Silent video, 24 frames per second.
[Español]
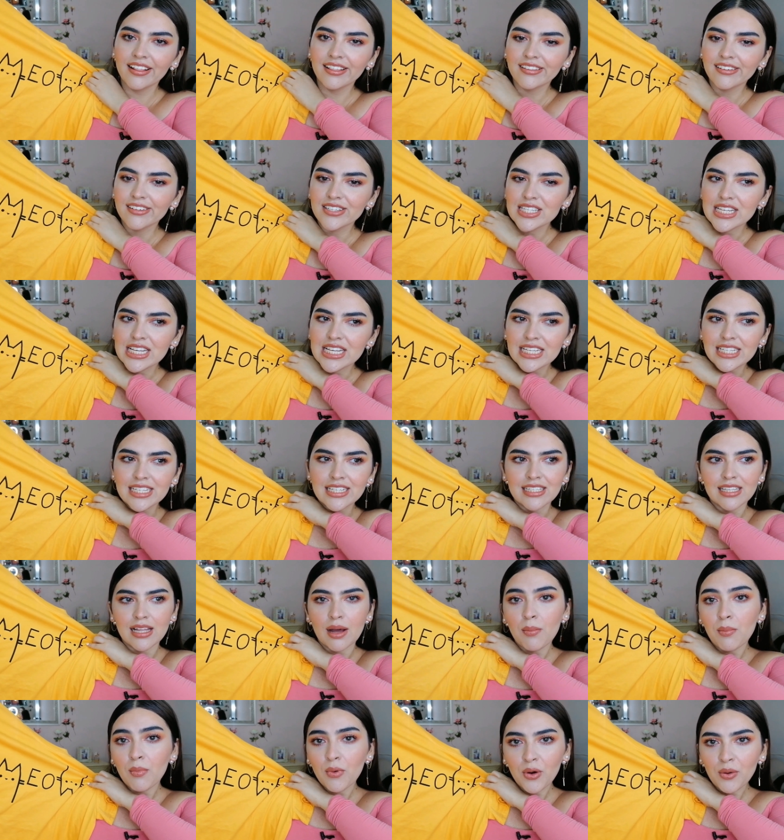Entonces
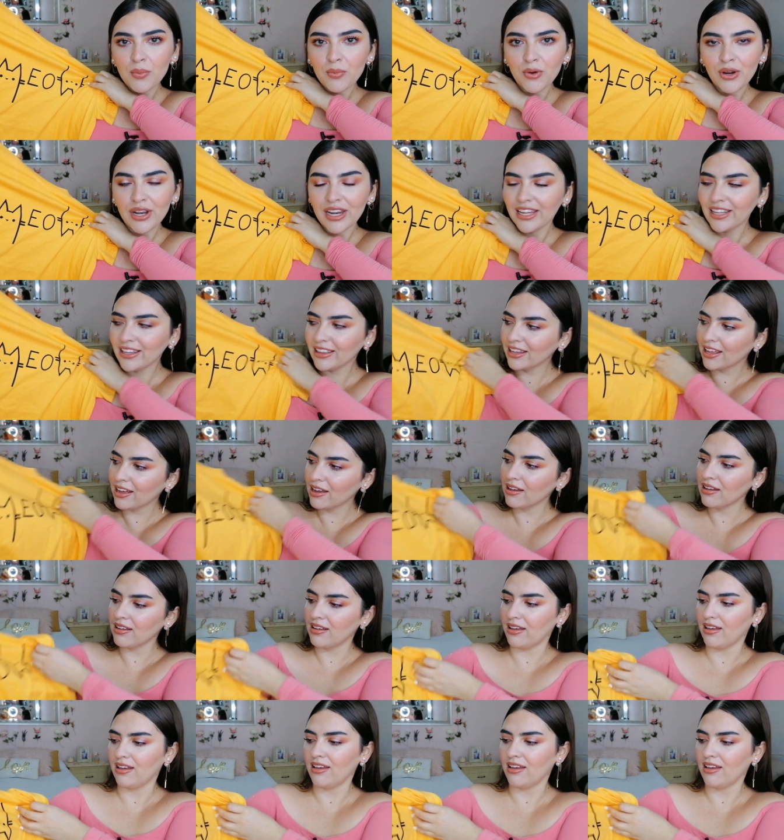está muy, muy linda.